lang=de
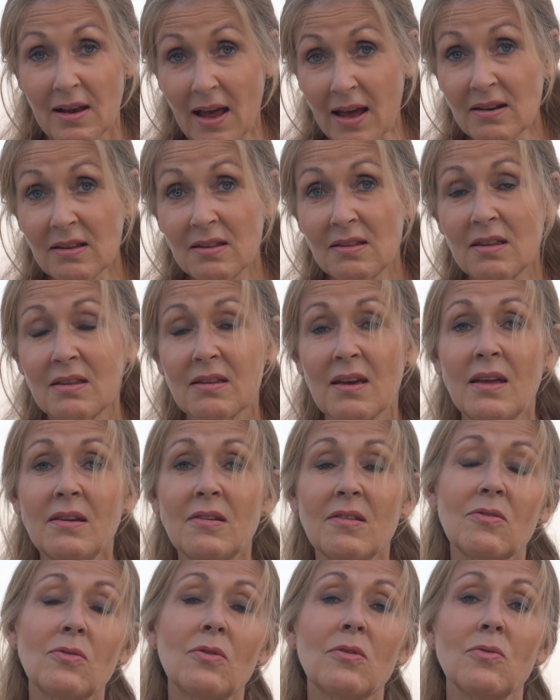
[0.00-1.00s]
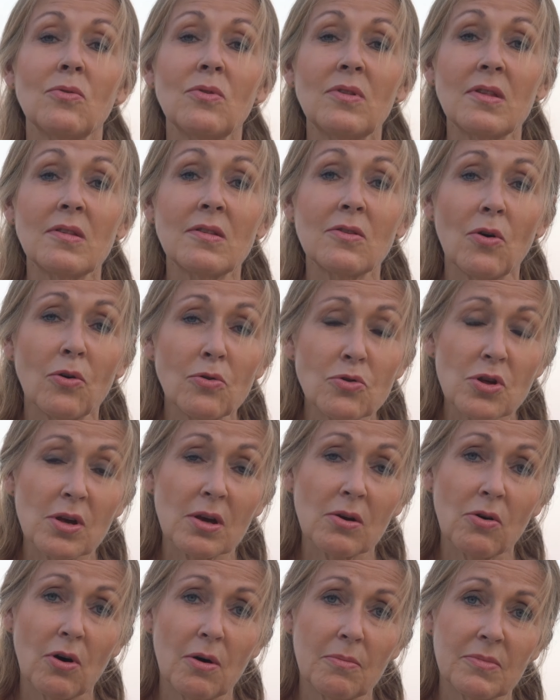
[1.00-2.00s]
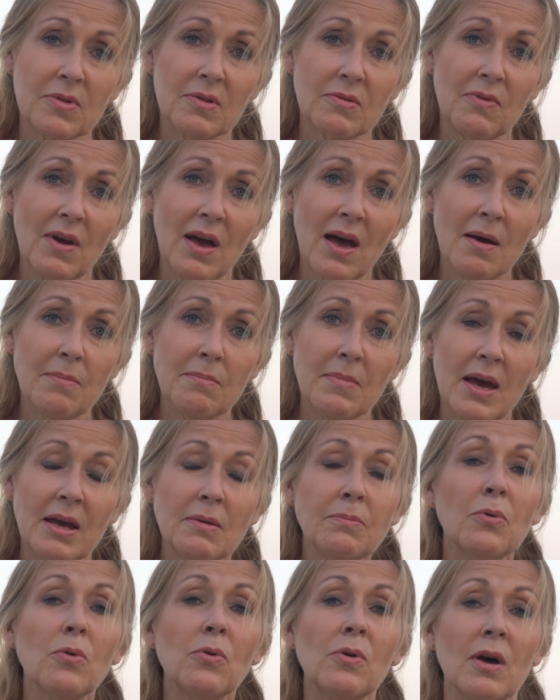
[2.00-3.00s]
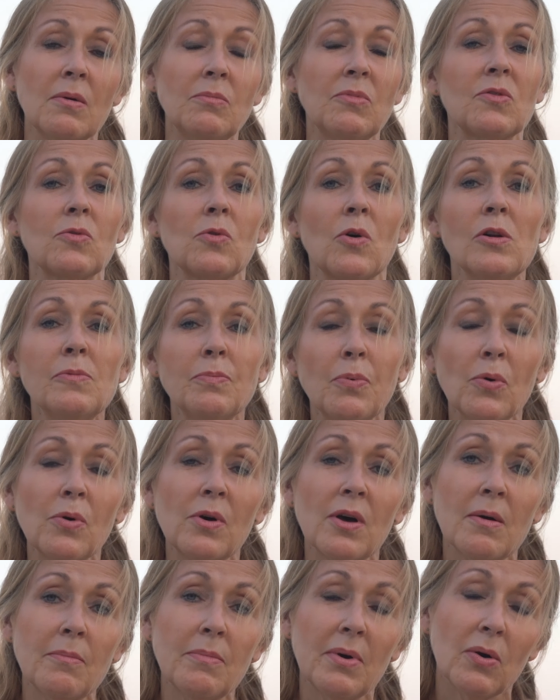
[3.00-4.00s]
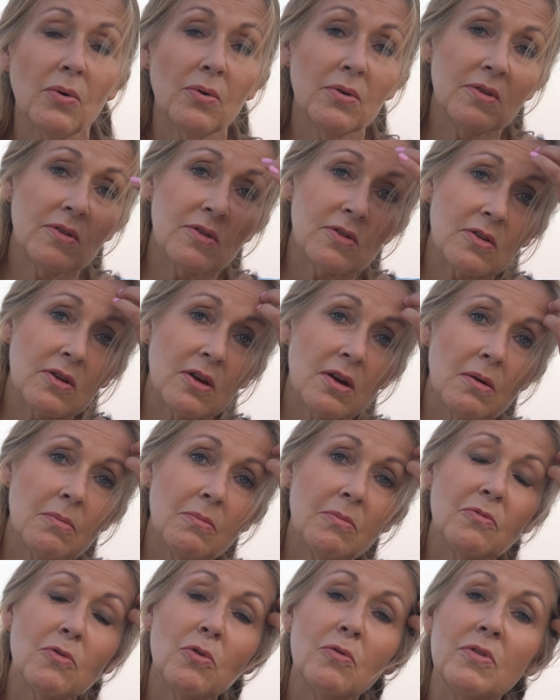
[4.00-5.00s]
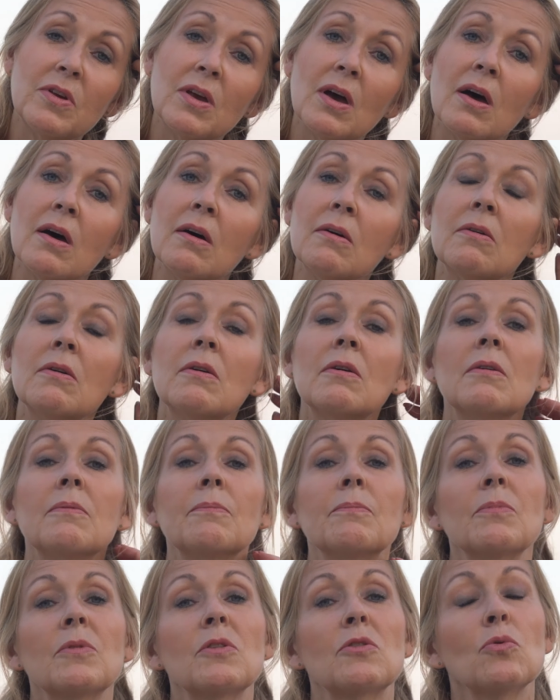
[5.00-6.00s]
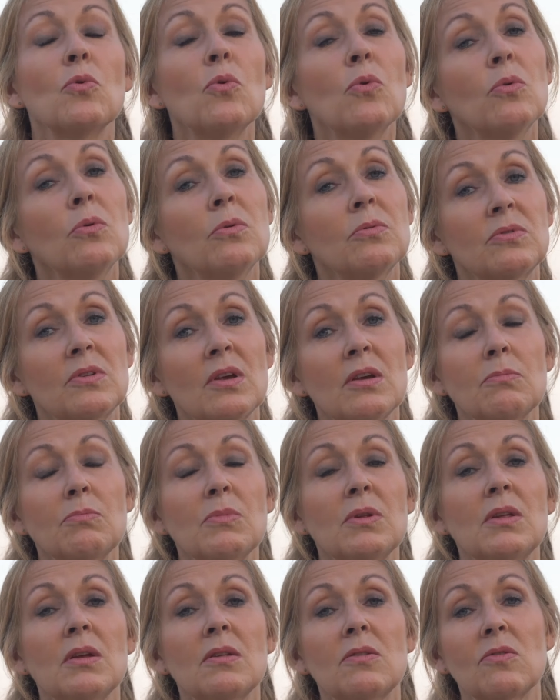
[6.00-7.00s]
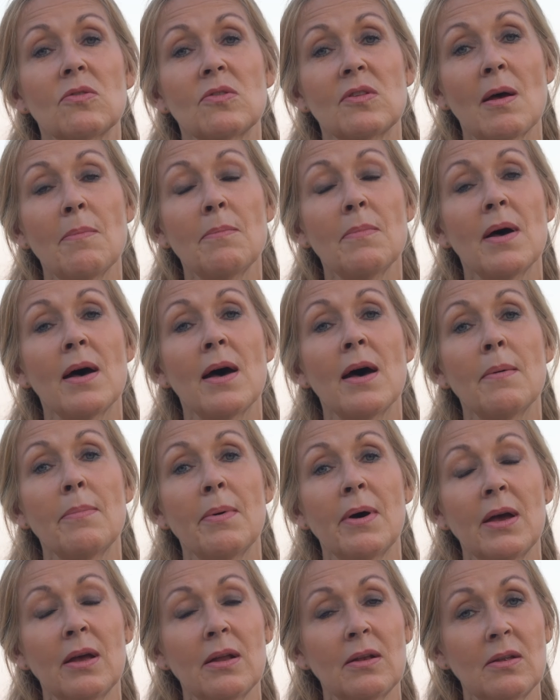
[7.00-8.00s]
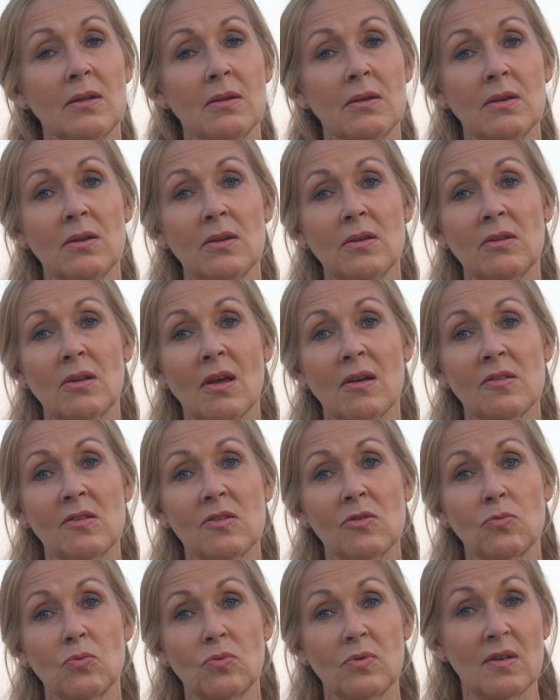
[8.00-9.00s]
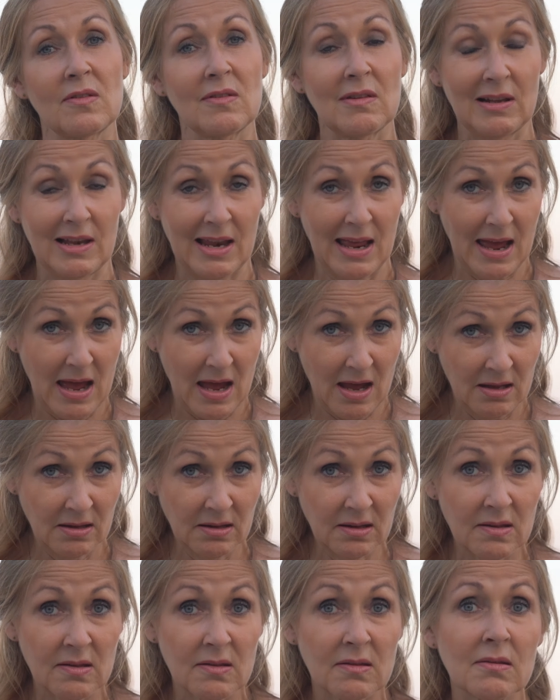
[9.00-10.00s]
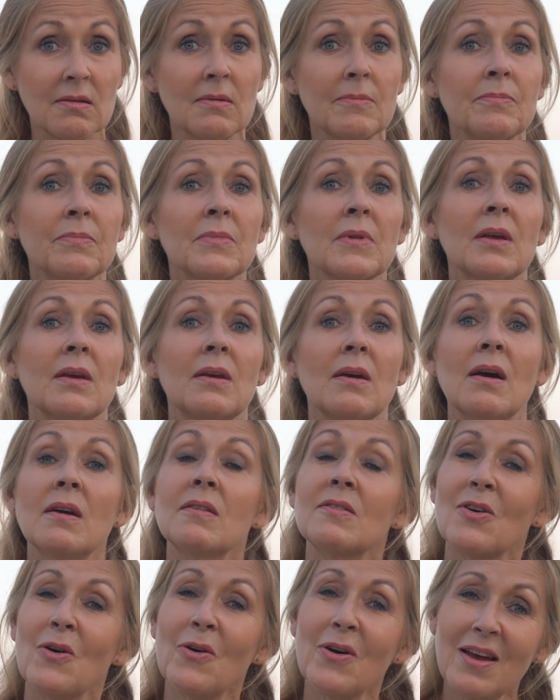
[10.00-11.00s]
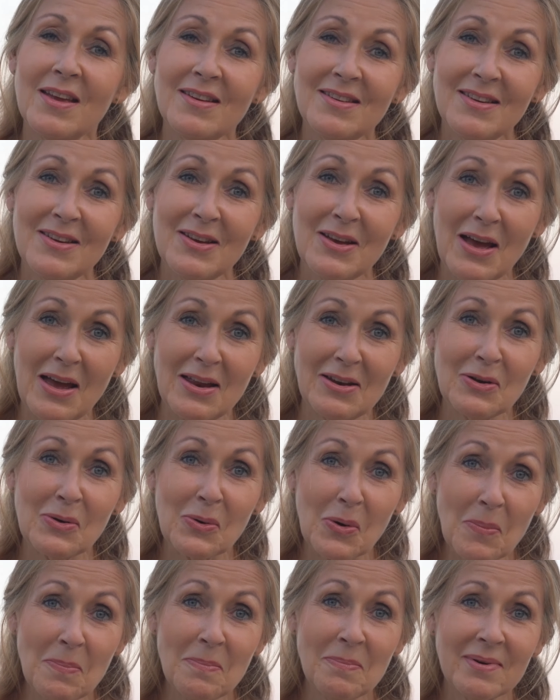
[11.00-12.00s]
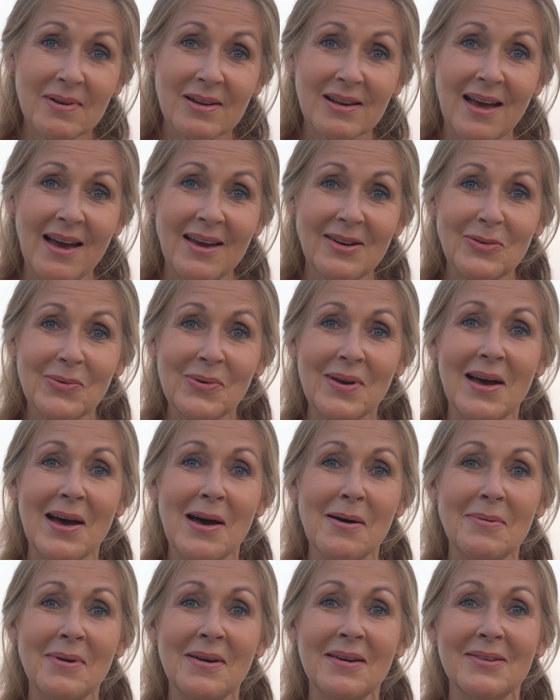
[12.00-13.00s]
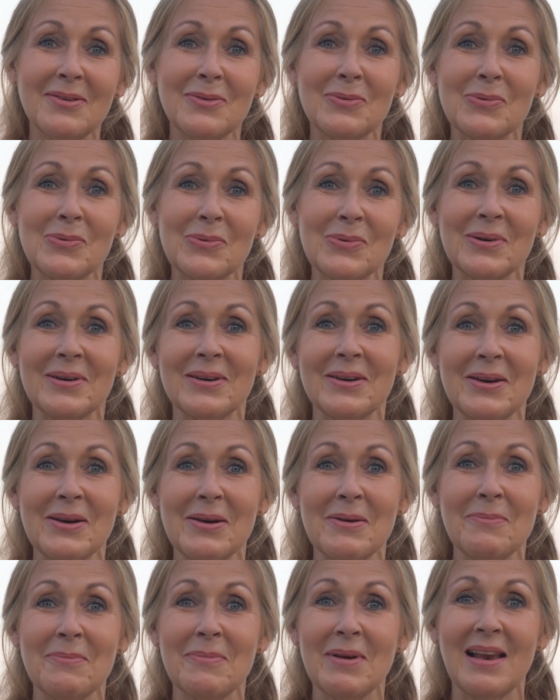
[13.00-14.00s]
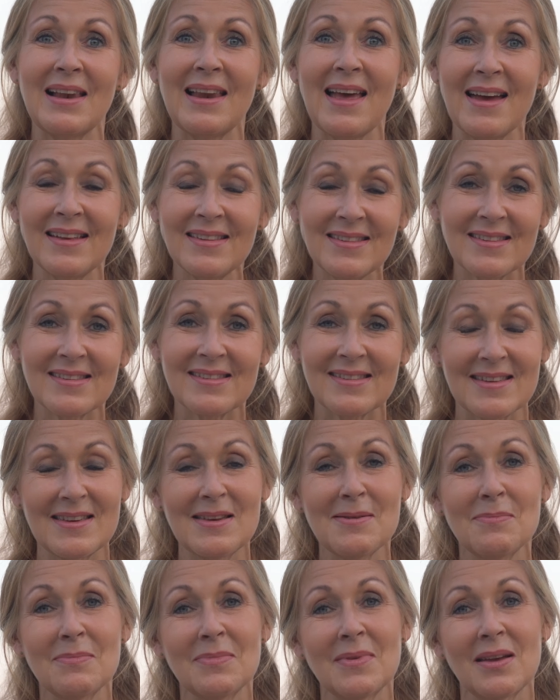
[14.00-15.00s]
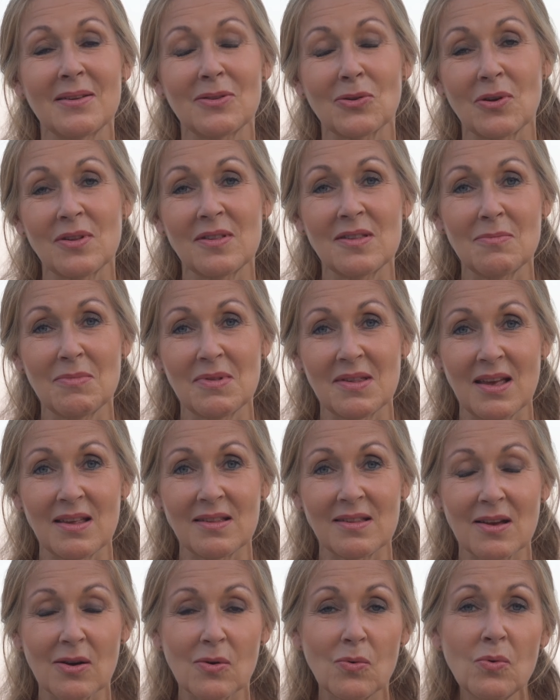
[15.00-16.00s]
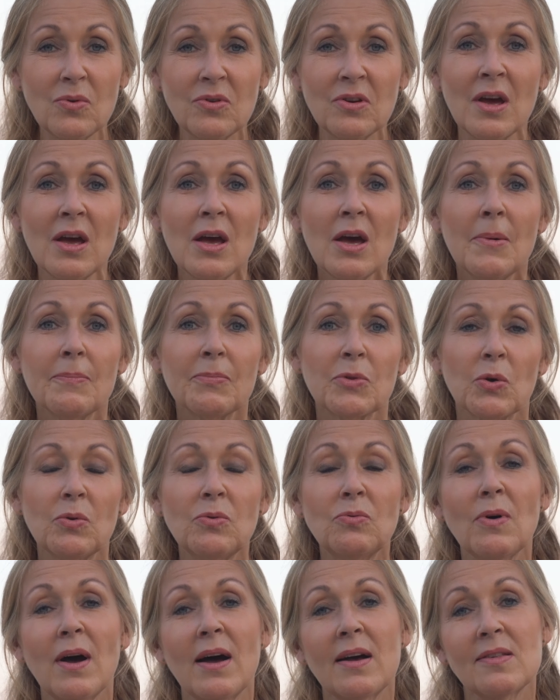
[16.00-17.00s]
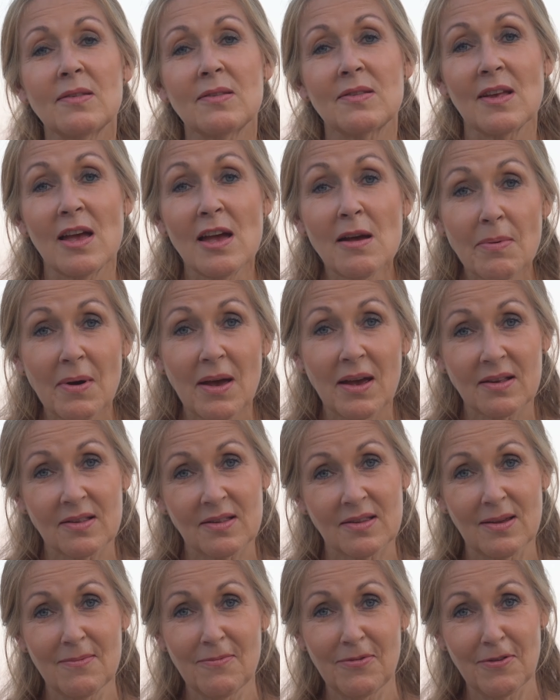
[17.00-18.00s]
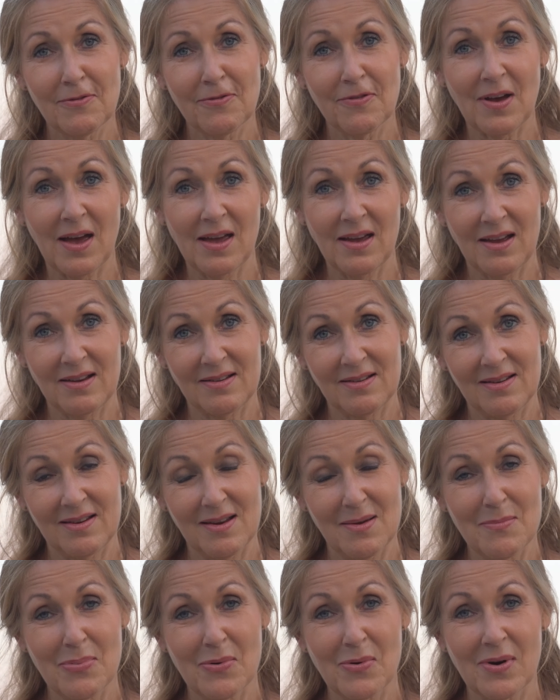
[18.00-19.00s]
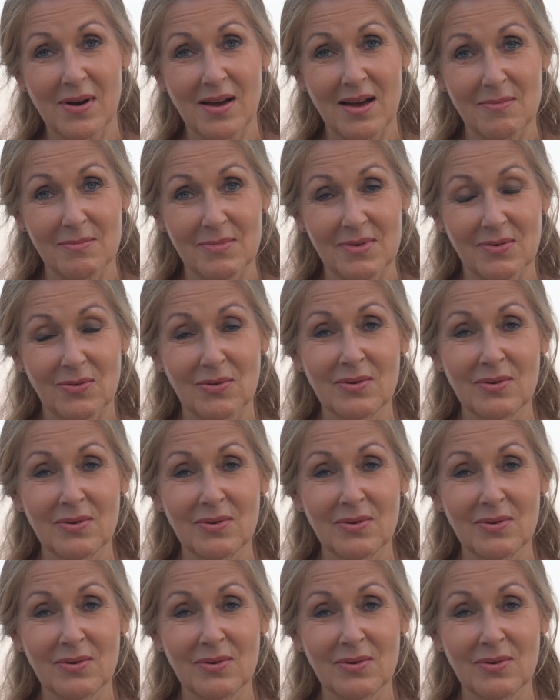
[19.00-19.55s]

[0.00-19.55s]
lade ich dich ein, dass du zu uns ins Coaching kommst. Wir haben ein Programm, das Goldprogramm bei uns, ähm, wo wir so dicht mit dir zusammenarbeiten, dass du das lernst ja, ist auch eine, eine Gruppenbegleitung, aber du ähm, lernst es eben trotzdem sehr, sehr gut. Und du hast selber extrem viel Freiheit in dem Programm.